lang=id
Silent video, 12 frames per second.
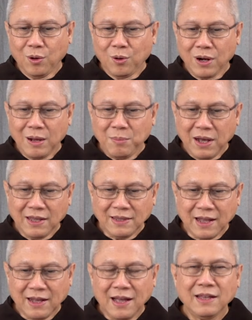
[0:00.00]
Orang
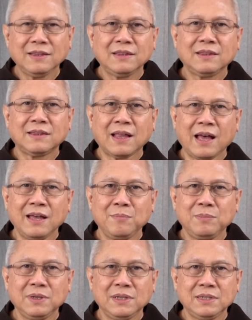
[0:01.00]
mengatakan
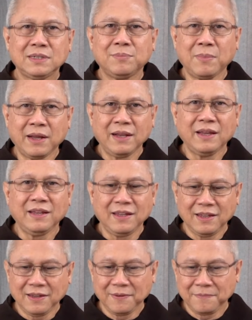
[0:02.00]
time is money.
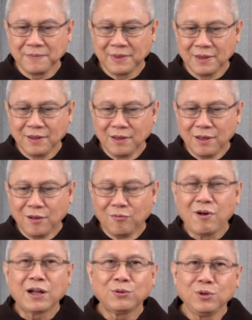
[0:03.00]

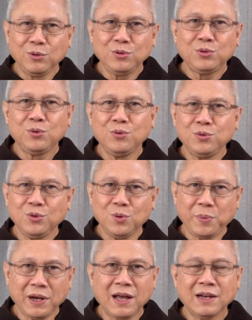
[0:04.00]
Waktu itu sungguh-sungguh
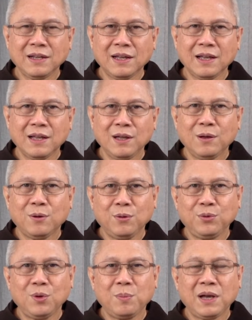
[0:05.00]
berharga
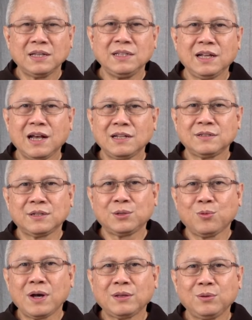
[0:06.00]
untuk menghasilkan
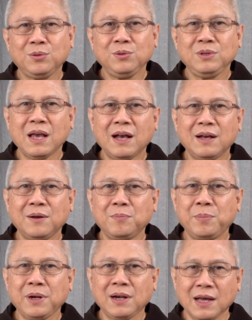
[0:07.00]
sesuatu yang
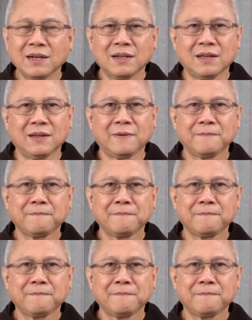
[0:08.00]
berharga.